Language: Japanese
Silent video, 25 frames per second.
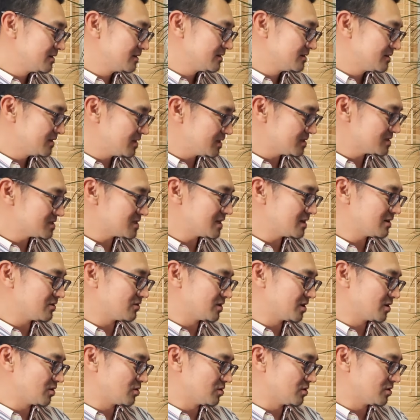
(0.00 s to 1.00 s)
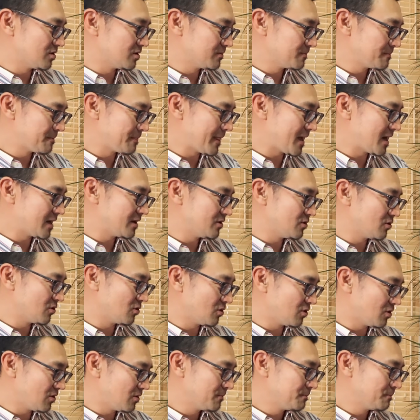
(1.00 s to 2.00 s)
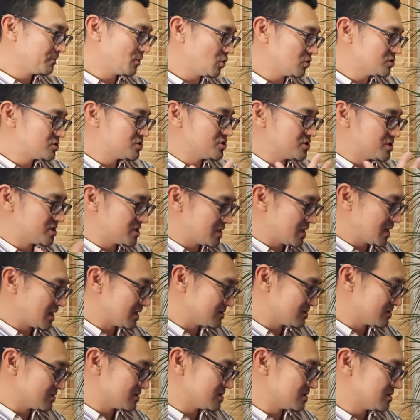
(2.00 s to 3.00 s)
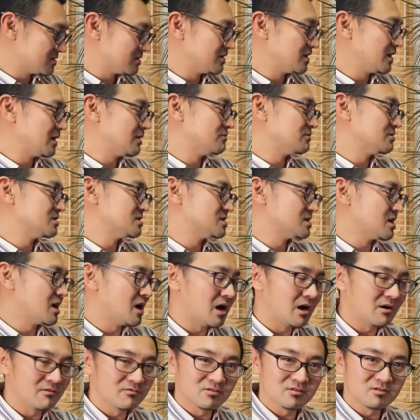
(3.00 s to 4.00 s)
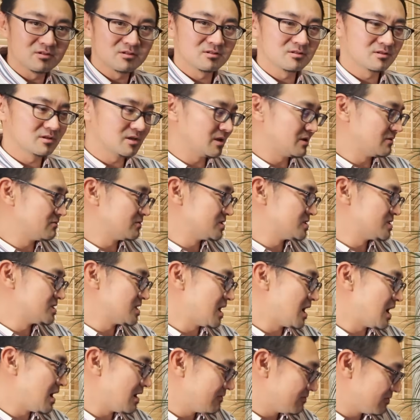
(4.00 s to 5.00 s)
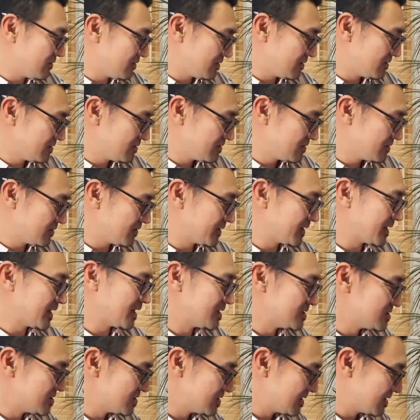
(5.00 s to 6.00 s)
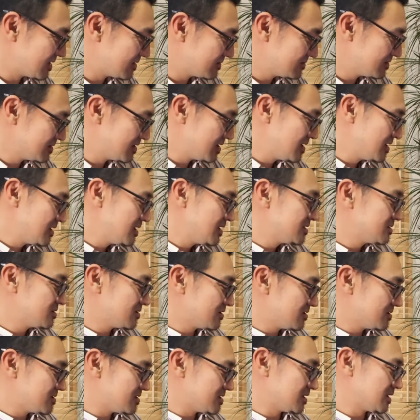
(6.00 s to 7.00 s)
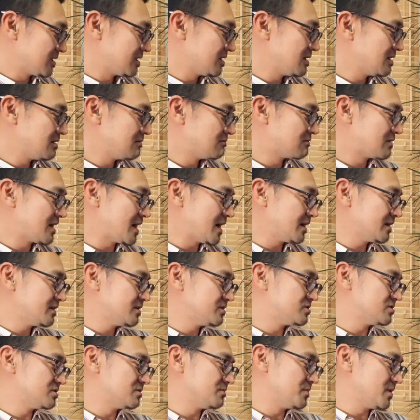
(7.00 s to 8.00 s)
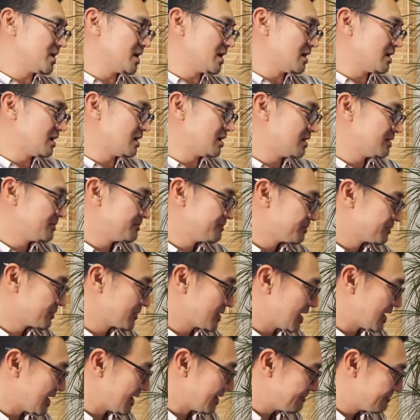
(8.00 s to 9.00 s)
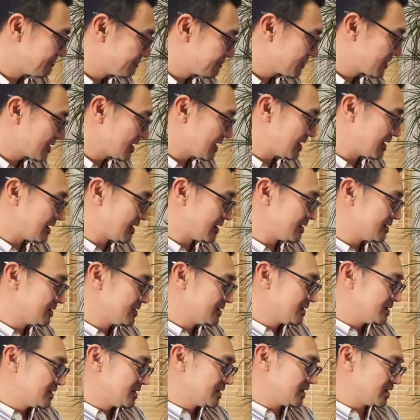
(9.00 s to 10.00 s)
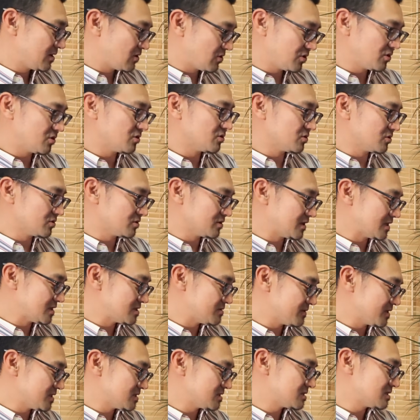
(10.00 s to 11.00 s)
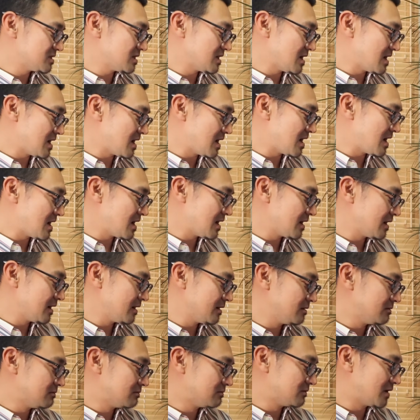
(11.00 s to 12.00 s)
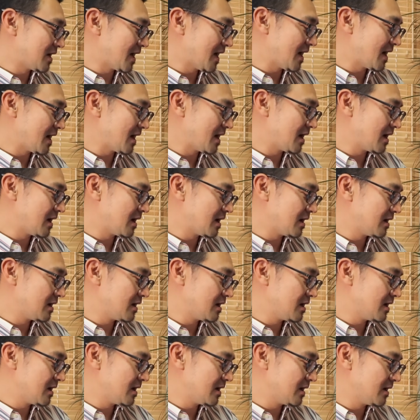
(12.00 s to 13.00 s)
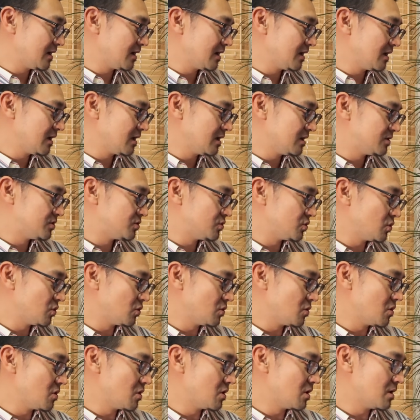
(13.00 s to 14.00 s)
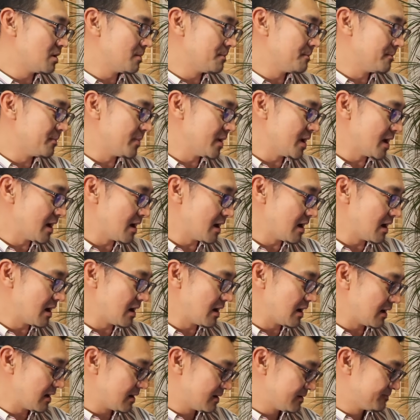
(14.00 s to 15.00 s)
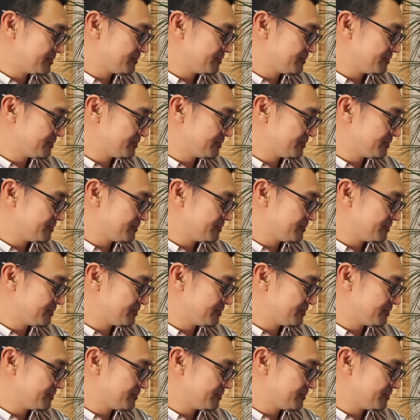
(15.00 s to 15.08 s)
で最後にこの内容語を中心に発音する It was awful It was awful こんな感じになるその次 I ran into a bear はいはい、一個一個の音出します。I ran into a bear.